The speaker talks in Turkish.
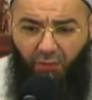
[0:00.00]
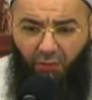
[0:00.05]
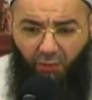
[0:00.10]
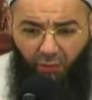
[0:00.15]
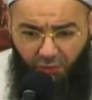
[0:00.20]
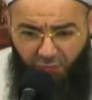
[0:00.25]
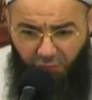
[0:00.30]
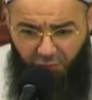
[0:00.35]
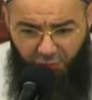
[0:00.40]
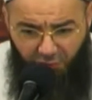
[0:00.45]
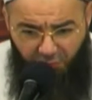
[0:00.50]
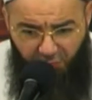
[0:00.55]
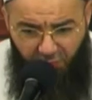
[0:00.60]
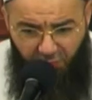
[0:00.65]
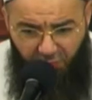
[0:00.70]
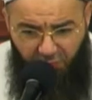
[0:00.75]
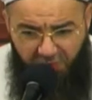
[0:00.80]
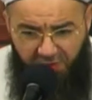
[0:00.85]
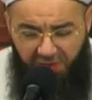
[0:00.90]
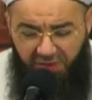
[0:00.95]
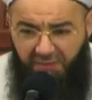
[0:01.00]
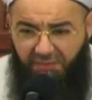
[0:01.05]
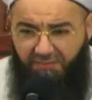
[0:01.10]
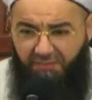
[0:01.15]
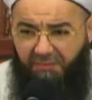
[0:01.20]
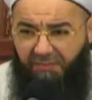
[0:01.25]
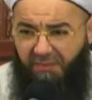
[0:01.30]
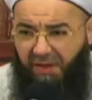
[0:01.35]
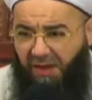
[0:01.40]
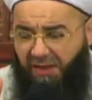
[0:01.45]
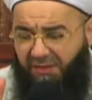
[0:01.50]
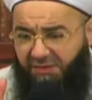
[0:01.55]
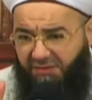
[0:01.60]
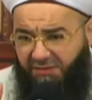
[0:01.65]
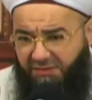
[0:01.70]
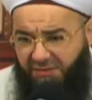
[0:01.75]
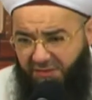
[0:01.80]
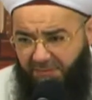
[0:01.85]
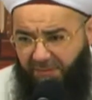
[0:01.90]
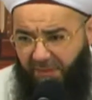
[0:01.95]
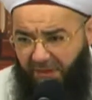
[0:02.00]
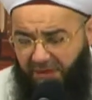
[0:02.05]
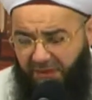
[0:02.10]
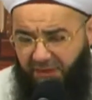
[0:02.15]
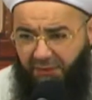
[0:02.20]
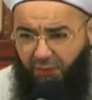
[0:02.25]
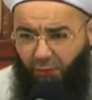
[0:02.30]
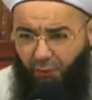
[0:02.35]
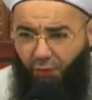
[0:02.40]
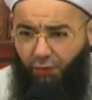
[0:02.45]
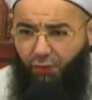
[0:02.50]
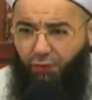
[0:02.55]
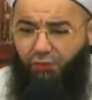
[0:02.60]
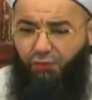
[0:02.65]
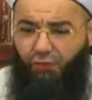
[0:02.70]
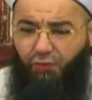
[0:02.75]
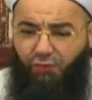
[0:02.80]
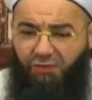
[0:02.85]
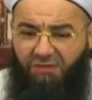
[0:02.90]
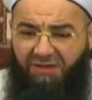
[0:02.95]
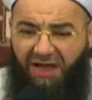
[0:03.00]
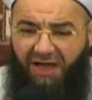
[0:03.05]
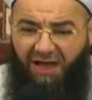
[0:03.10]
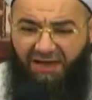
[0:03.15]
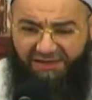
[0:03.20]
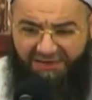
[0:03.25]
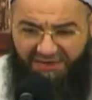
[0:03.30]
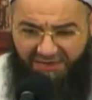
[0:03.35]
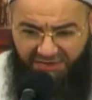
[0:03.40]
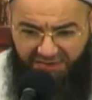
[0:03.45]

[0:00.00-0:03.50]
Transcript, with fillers: 13'ündür ki artık siz bakın 10. gün dahil.